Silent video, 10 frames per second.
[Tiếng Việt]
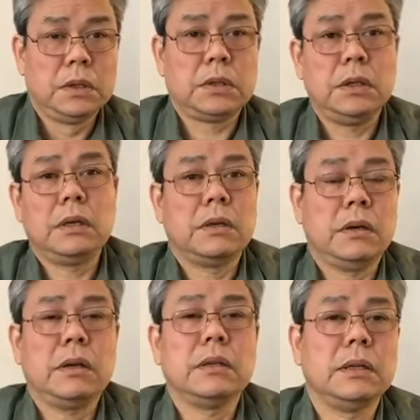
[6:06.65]
cho nên
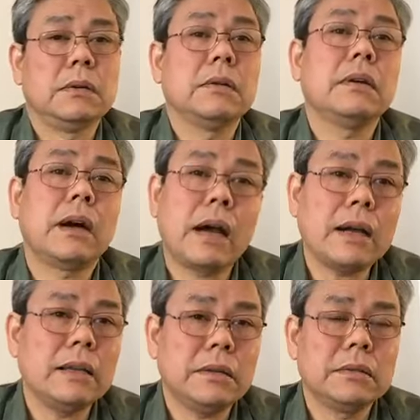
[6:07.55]
đó là điều nó
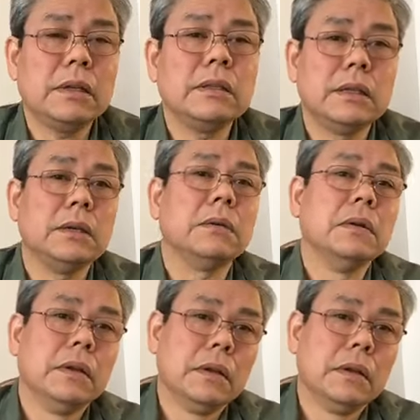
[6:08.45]
khác nhau rất nhiều